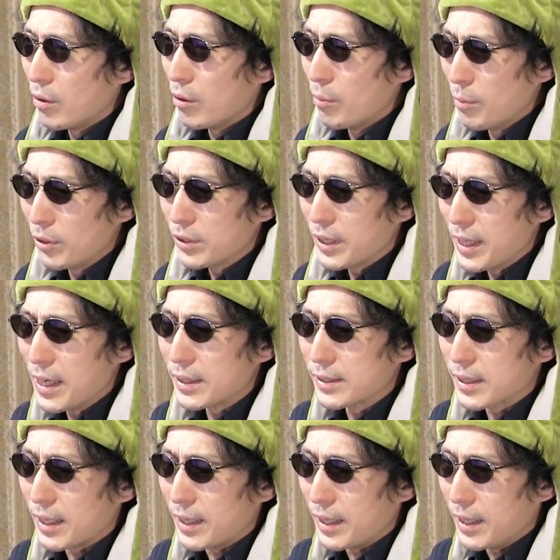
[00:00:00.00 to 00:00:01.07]
おもてな
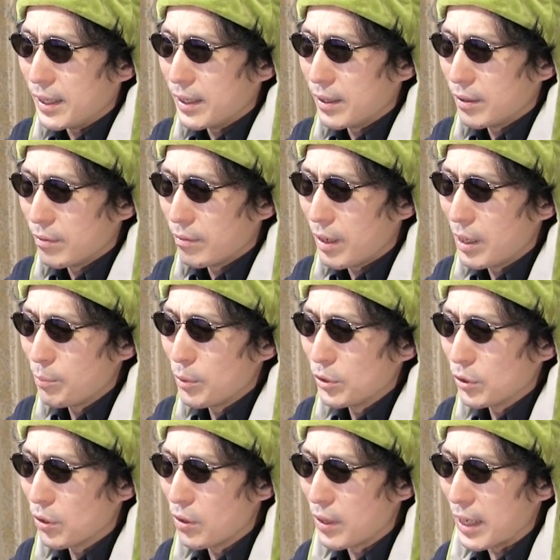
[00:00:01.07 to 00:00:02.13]
すがね Y
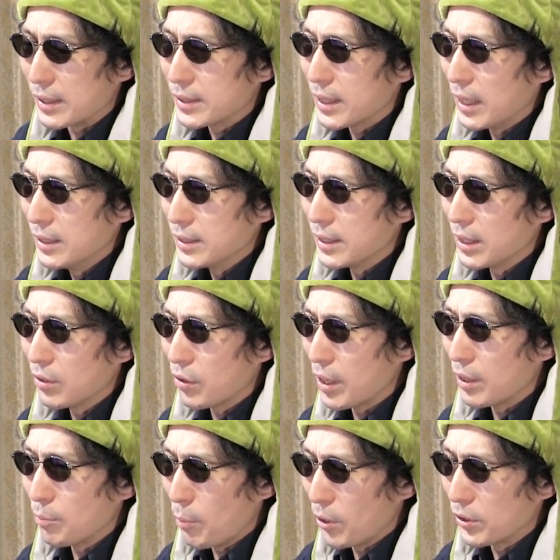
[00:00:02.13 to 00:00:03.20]
ポイント交換
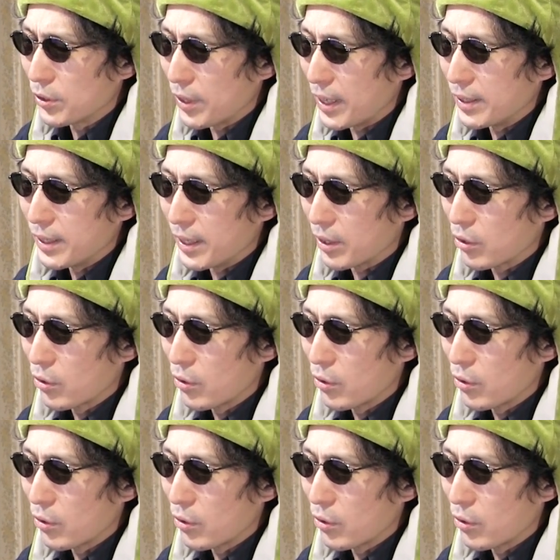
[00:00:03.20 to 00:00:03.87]
3500ポイントなんで